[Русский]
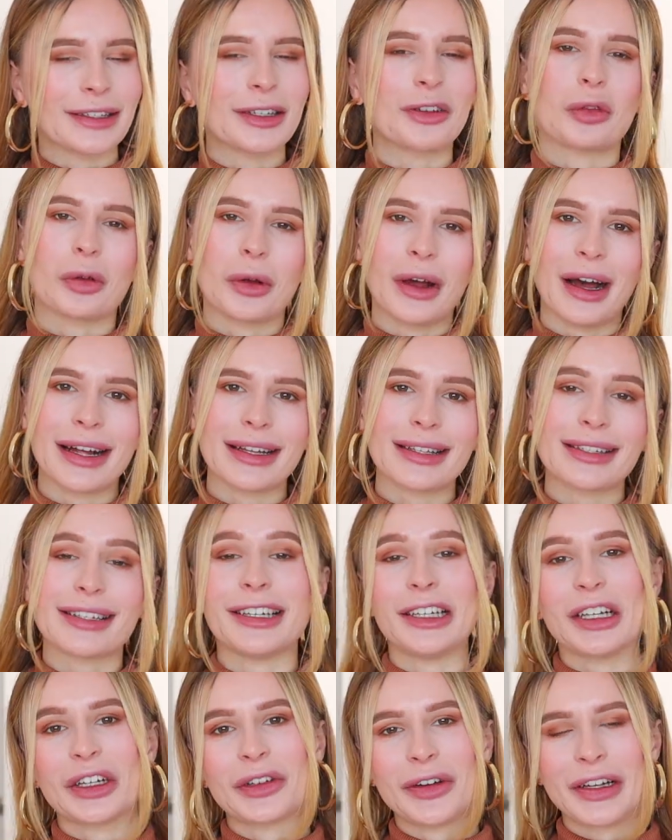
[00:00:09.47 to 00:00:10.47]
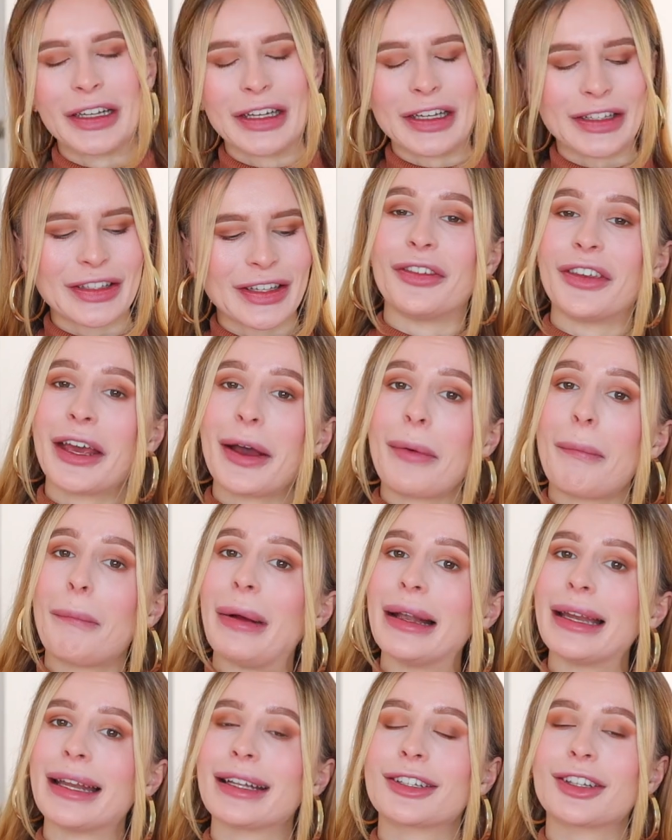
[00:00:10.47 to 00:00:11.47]
ругать или хвалить две
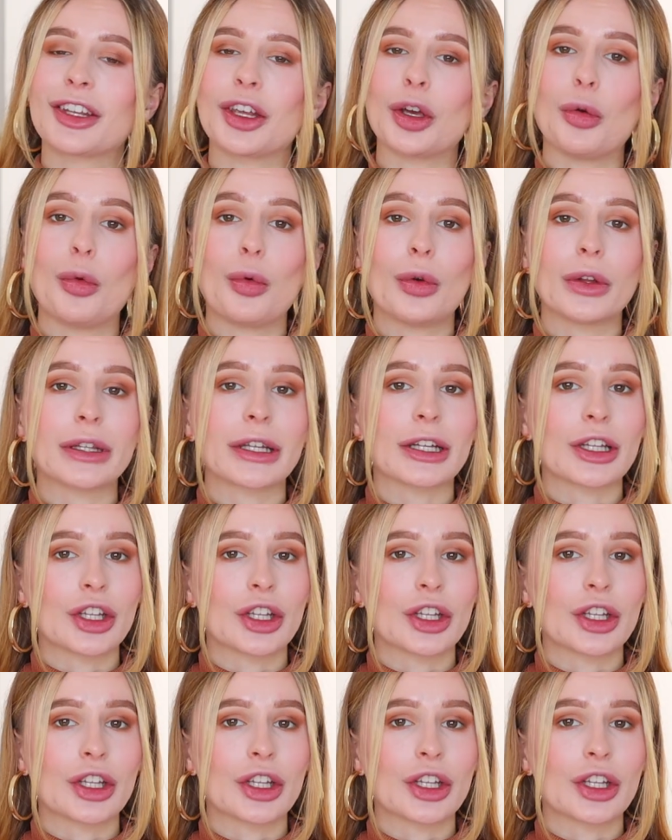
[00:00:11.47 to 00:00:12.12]
палетки от